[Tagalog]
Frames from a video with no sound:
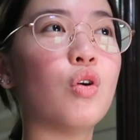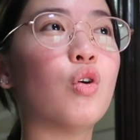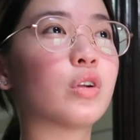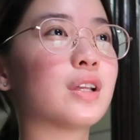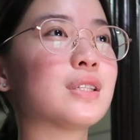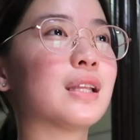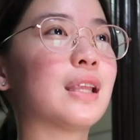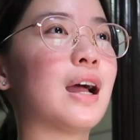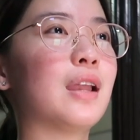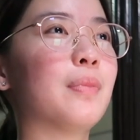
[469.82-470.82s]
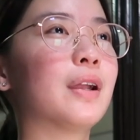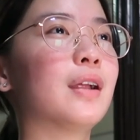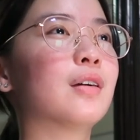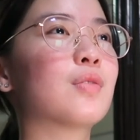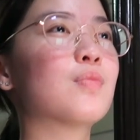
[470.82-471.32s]
oras na tanghali. Parang
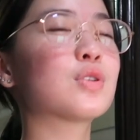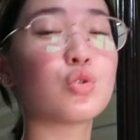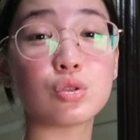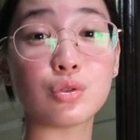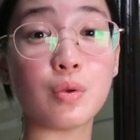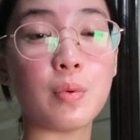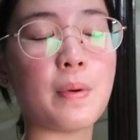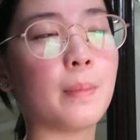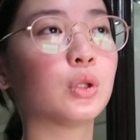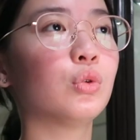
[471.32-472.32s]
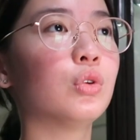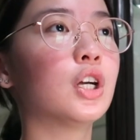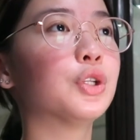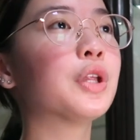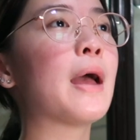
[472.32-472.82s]
mas gusto mo pang matulog
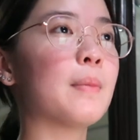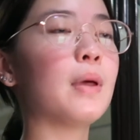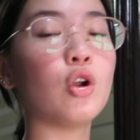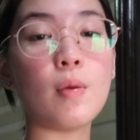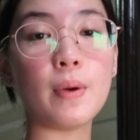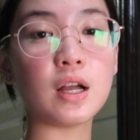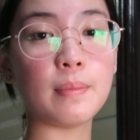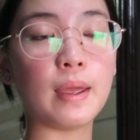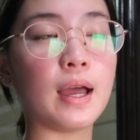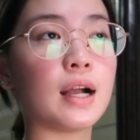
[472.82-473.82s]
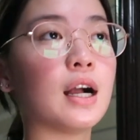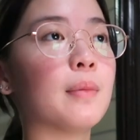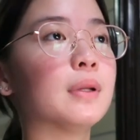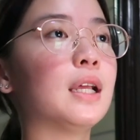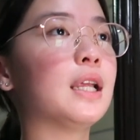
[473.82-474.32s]
ganun. Pero kapag gabi hanggang
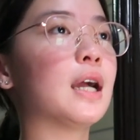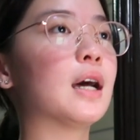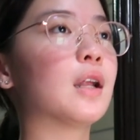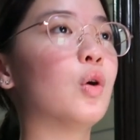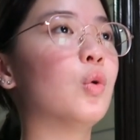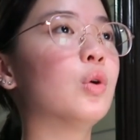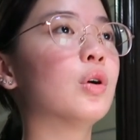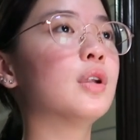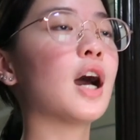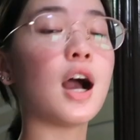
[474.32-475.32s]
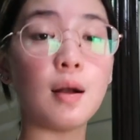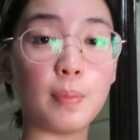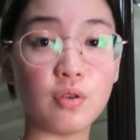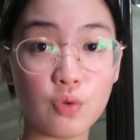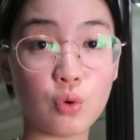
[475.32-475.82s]
madaling araw,
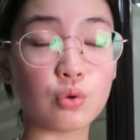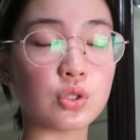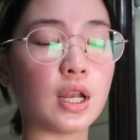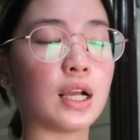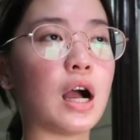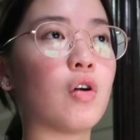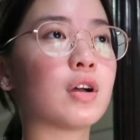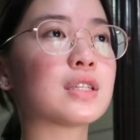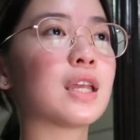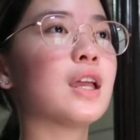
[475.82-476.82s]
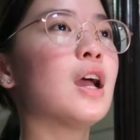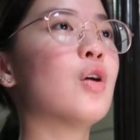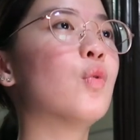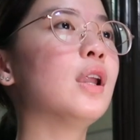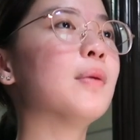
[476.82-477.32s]
nakakapag-focus talaga ako kasi
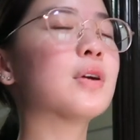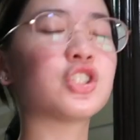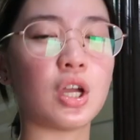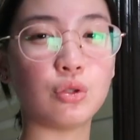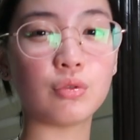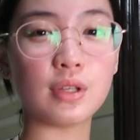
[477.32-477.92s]
walang masyadong